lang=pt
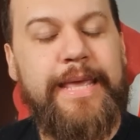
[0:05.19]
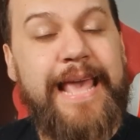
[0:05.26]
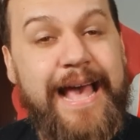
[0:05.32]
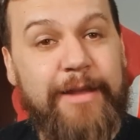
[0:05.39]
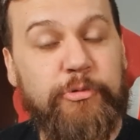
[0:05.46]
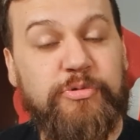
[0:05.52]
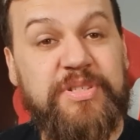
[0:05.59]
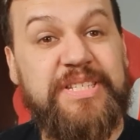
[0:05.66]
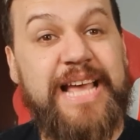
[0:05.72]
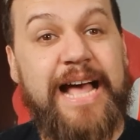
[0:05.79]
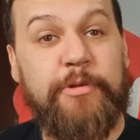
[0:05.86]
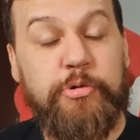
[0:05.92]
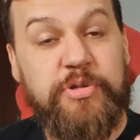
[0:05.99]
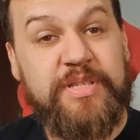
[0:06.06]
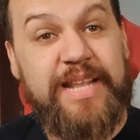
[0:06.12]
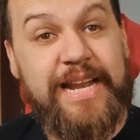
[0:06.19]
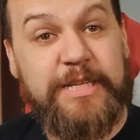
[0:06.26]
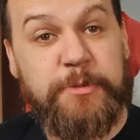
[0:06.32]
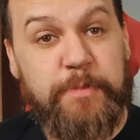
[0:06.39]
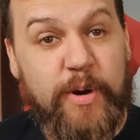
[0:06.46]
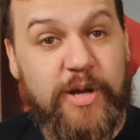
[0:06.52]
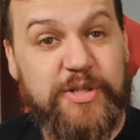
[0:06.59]
e é anunciado os
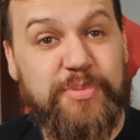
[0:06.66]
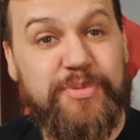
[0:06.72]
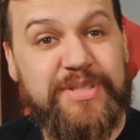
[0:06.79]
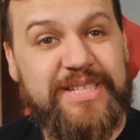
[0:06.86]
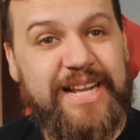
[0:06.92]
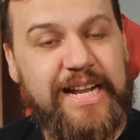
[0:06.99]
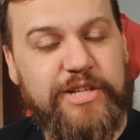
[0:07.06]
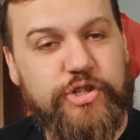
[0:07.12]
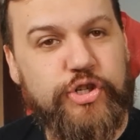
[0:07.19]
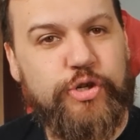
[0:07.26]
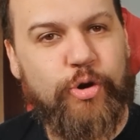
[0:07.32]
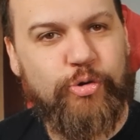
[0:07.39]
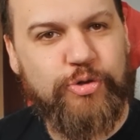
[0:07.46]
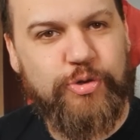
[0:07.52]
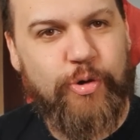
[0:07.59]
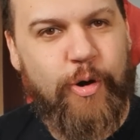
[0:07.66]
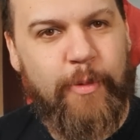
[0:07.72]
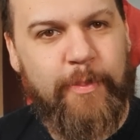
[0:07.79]
três próximos grandes shows do